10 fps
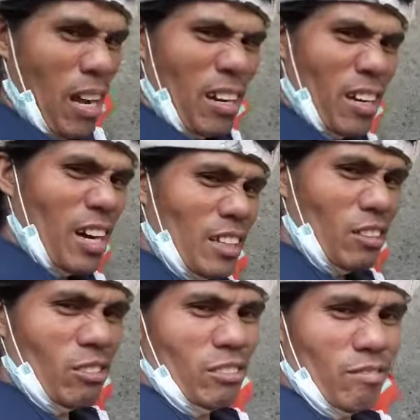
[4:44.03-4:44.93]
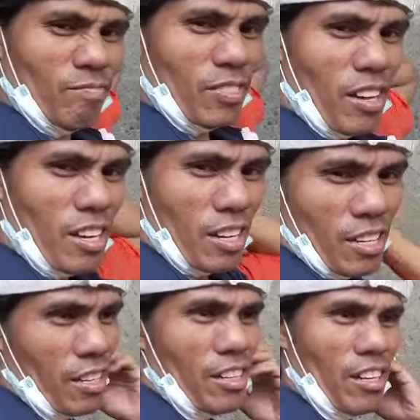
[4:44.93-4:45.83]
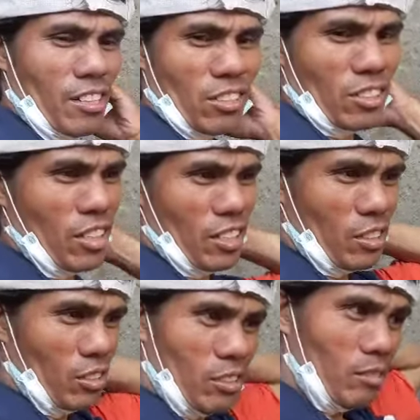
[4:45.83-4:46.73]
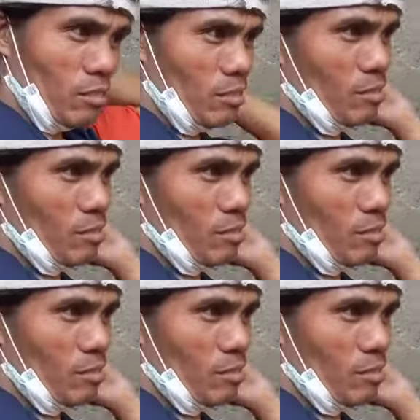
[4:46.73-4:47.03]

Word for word: makarton I'll share return